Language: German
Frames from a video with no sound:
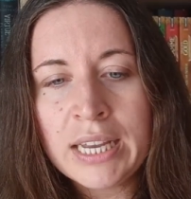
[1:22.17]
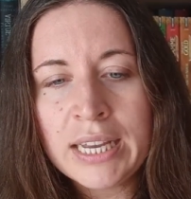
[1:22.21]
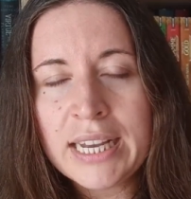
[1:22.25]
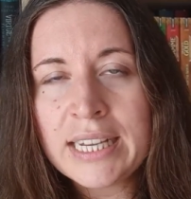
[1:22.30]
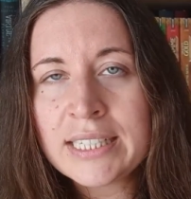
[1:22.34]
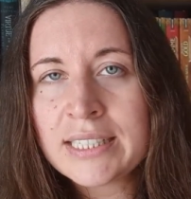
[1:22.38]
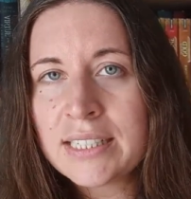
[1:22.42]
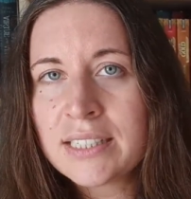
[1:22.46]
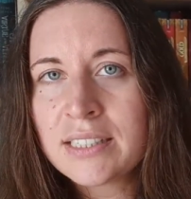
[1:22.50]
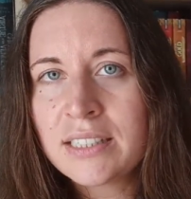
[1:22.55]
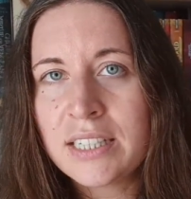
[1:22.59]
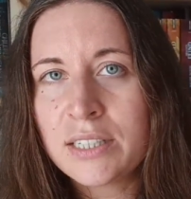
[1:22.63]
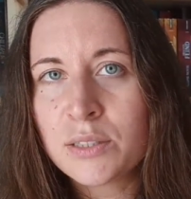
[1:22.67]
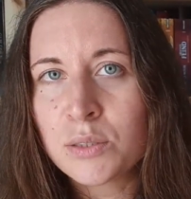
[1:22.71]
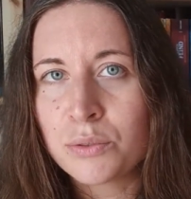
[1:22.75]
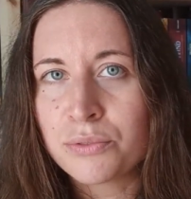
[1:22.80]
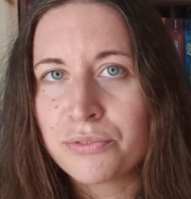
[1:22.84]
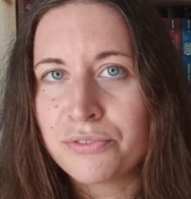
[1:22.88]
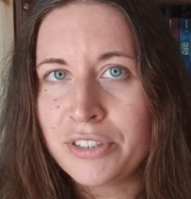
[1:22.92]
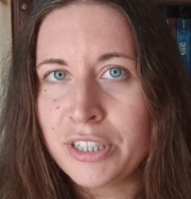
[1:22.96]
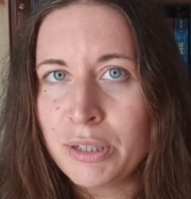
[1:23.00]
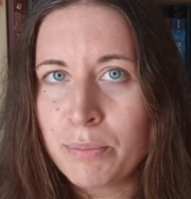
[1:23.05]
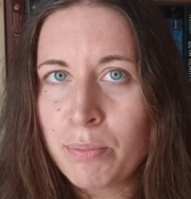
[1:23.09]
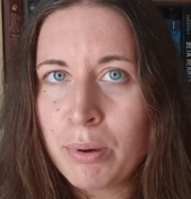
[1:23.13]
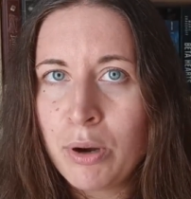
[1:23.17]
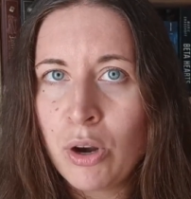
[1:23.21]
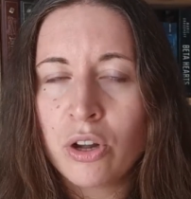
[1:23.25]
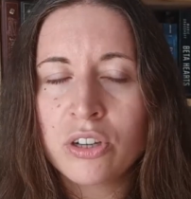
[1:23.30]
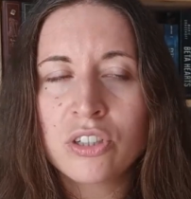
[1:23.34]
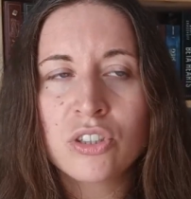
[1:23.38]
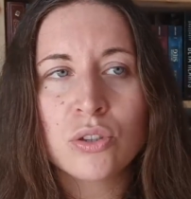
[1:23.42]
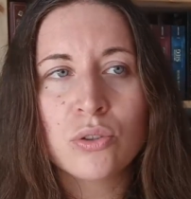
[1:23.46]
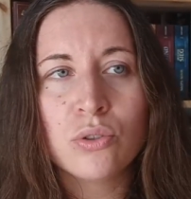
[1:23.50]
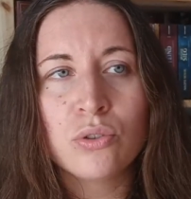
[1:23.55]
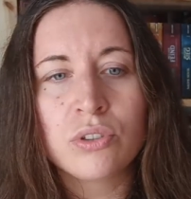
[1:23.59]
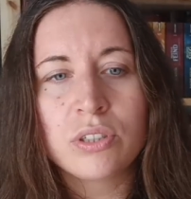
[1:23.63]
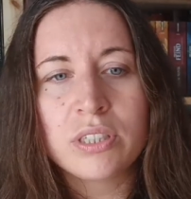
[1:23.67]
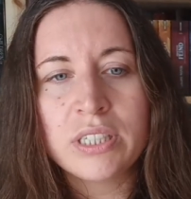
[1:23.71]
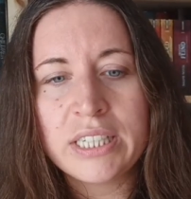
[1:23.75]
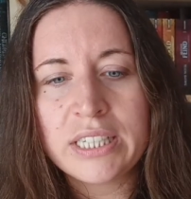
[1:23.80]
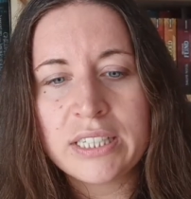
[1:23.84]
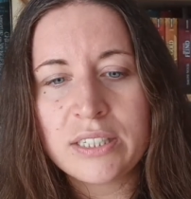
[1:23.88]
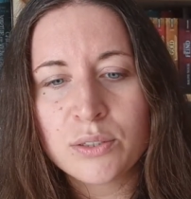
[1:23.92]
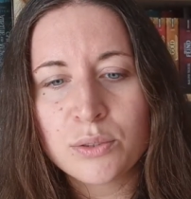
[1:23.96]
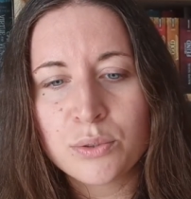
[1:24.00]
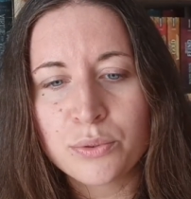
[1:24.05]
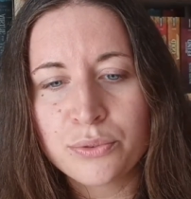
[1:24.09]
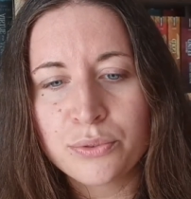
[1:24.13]
es ist nicht zu viel Plot und
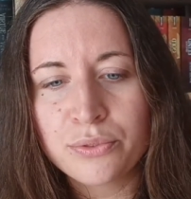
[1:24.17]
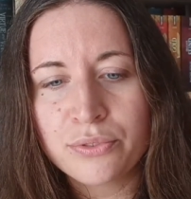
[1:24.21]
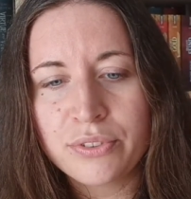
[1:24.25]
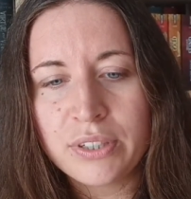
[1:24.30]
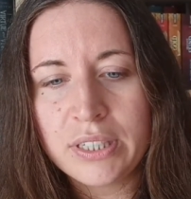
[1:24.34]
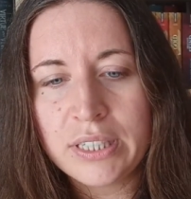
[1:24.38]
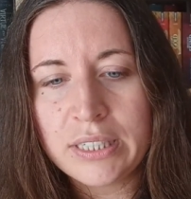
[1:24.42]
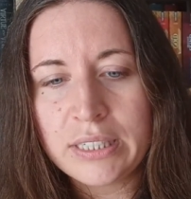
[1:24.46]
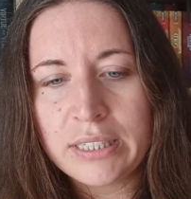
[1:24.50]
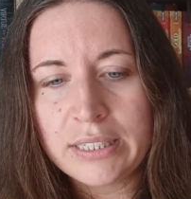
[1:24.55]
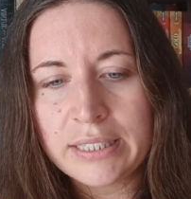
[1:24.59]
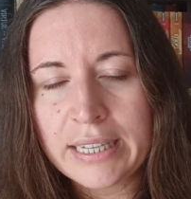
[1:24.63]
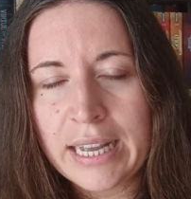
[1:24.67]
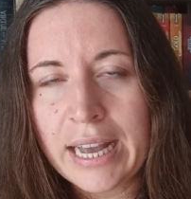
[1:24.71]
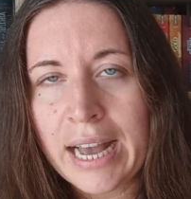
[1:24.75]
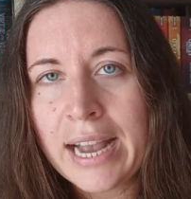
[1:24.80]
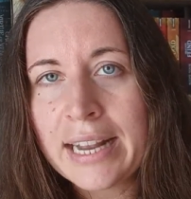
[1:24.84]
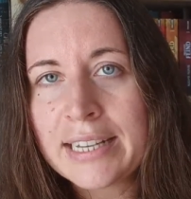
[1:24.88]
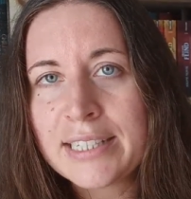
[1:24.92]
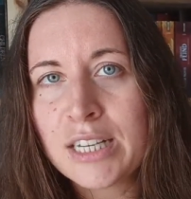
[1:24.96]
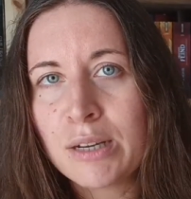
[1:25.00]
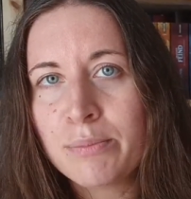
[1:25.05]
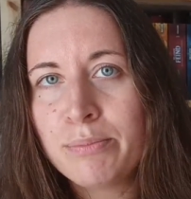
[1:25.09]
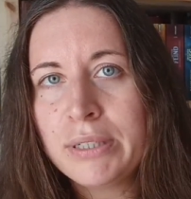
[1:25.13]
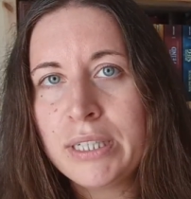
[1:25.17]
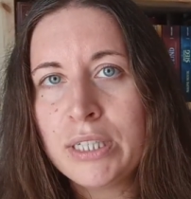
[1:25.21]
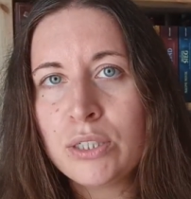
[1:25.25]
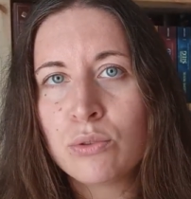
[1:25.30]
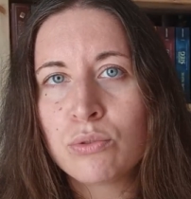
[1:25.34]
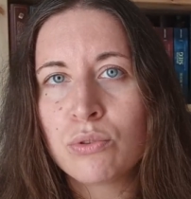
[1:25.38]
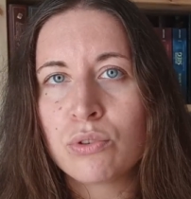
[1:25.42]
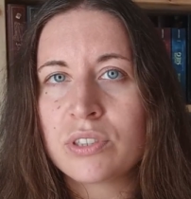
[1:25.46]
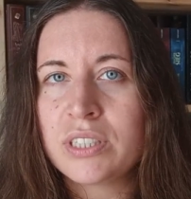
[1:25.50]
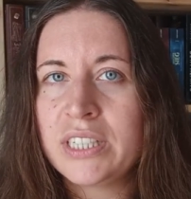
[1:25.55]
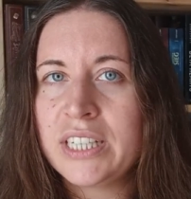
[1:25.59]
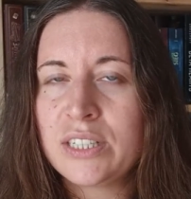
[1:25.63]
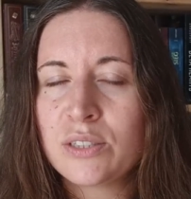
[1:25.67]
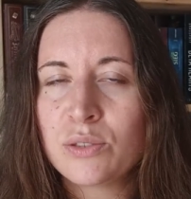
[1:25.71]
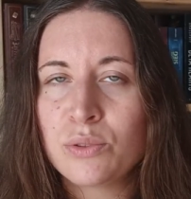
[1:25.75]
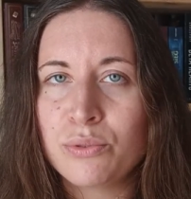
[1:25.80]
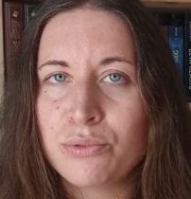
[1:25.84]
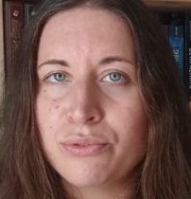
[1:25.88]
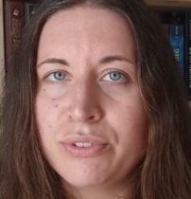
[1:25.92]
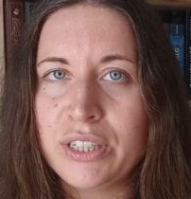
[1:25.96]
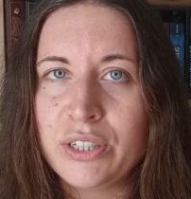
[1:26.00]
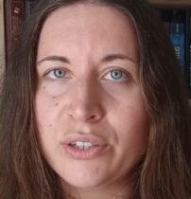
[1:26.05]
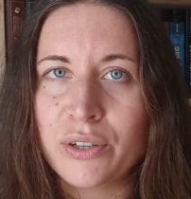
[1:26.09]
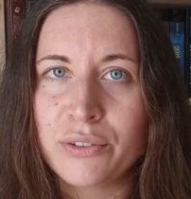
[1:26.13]
nicht zu viel Charakterbildung und nicht zu
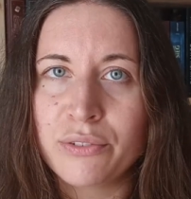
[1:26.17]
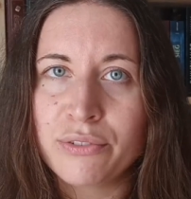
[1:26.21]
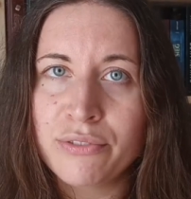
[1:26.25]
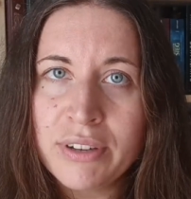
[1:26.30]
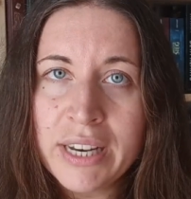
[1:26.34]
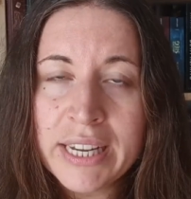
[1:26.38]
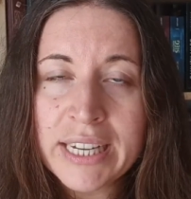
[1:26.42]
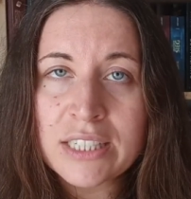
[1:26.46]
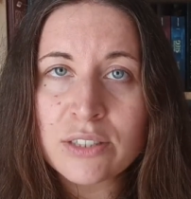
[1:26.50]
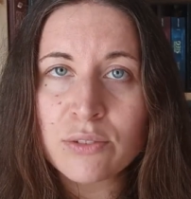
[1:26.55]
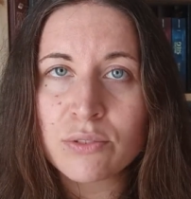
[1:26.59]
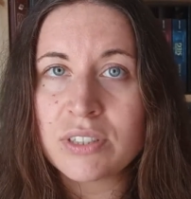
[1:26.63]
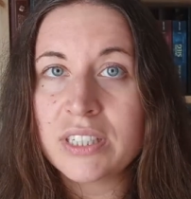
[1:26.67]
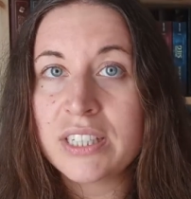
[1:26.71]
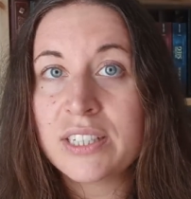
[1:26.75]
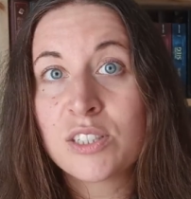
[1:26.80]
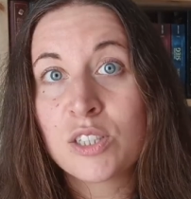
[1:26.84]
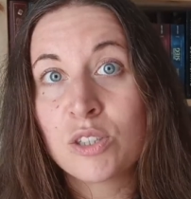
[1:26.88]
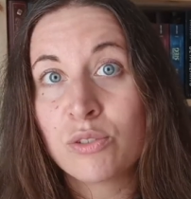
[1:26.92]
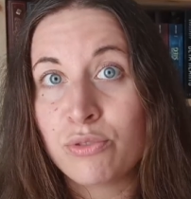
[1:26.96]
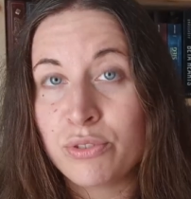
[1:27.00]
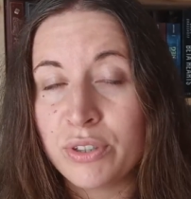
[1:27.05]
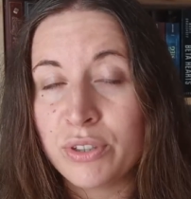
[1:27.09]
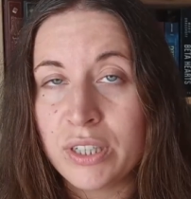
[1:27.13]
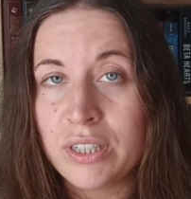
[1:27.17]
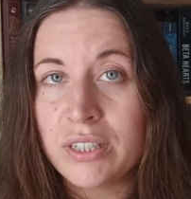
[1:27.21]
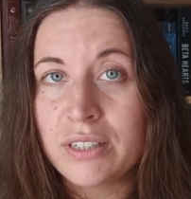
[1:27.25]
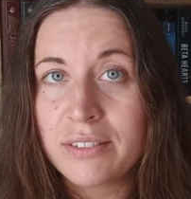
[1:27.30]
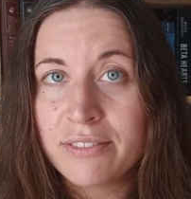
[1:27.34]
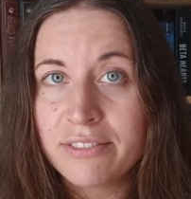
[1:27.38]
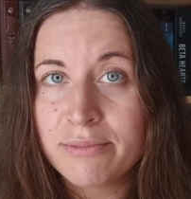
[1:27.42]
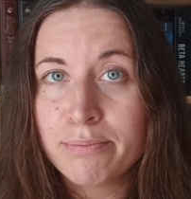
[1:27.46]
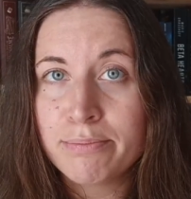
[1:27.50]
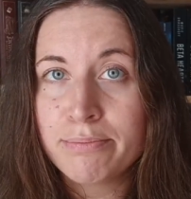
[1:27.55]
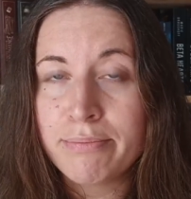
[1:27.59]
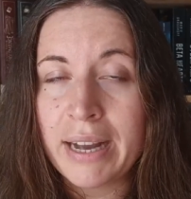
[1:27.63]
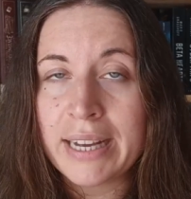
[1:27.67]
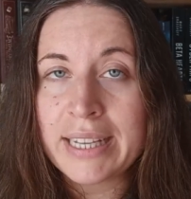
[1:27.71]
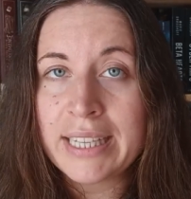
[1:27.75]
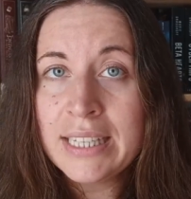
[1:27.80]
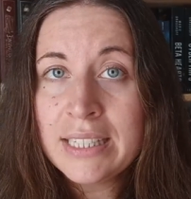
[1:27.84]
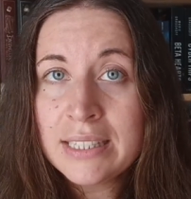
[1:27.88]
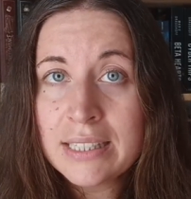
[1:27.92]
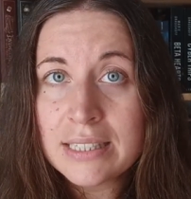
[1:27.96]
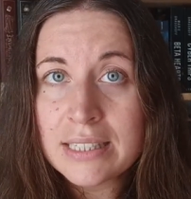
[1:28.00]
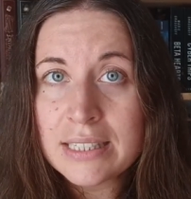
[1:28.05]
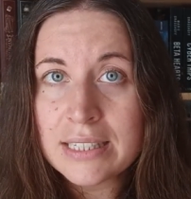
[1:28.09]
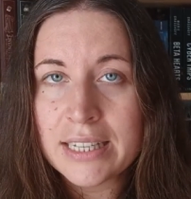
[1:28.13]
viel Konflikt und nicht zu viel
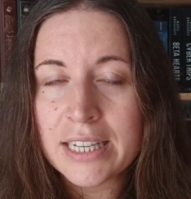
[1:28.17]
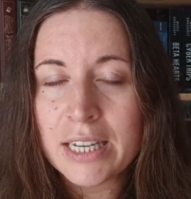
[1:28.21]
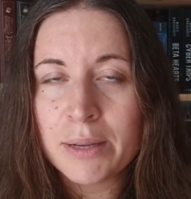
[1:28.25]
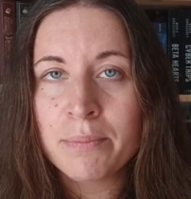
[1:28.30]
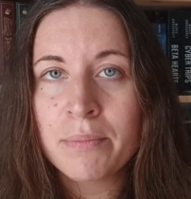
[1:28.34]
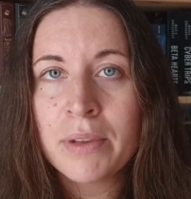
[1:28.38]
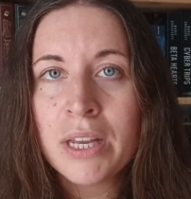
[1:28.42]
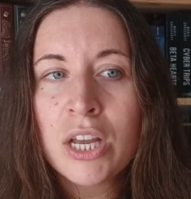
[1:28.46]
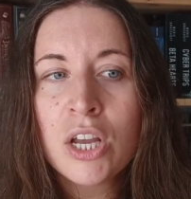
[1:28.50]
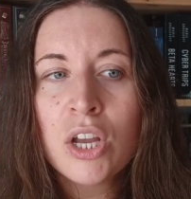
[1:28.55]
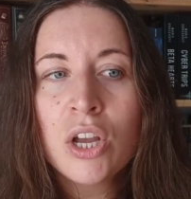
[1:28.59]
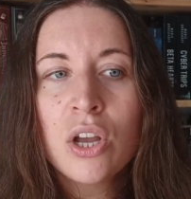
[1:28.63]
Magiesystem,